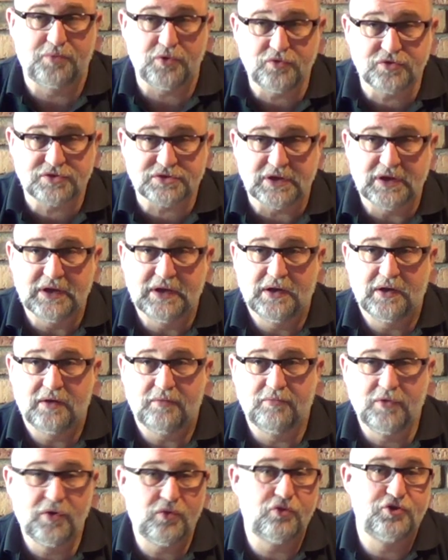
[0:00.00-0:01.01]
Плюс
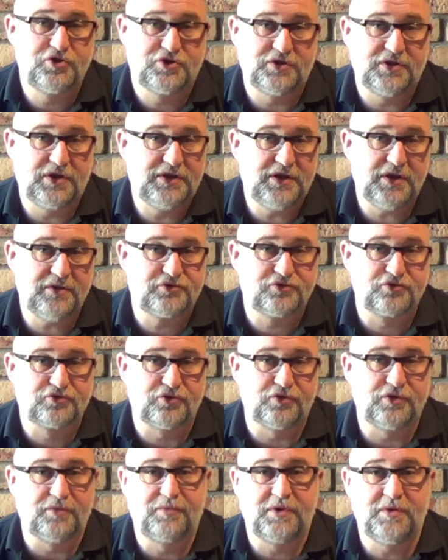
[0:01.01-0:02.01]
мы очень надеемся,
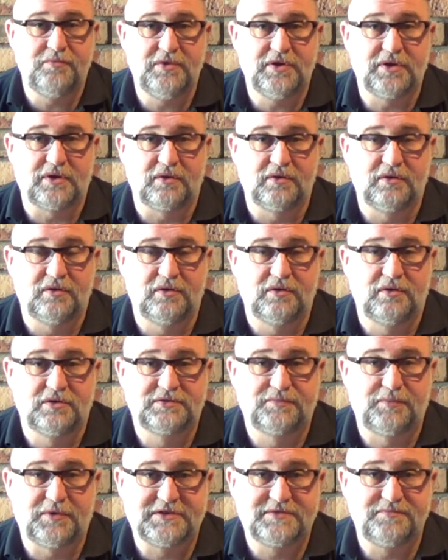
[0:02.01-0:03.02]
что, например, э,
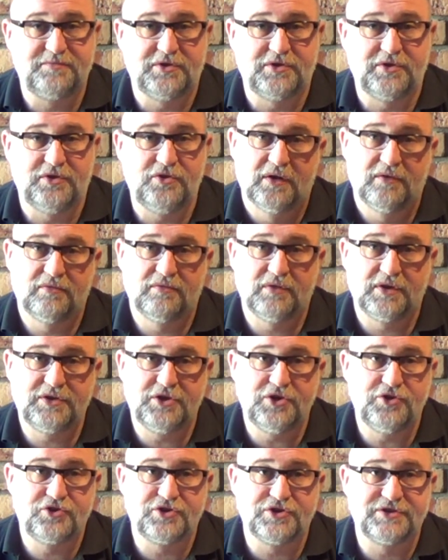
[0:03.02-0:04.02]
спортсмены,
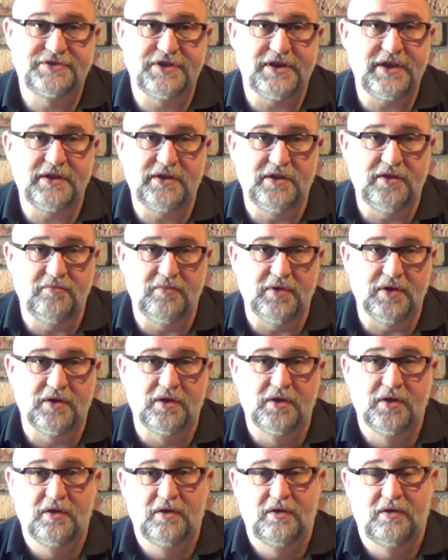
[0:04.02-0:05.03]
владеющие средними
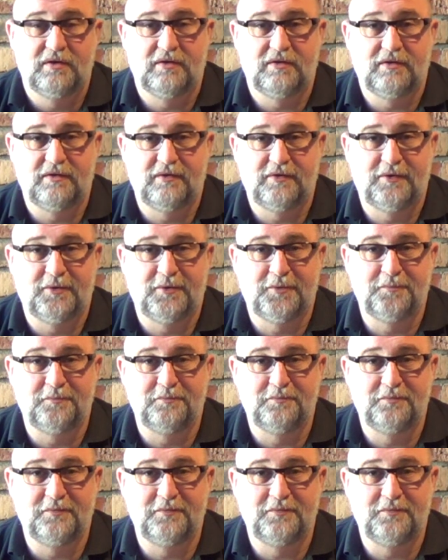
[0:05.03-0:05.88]
э,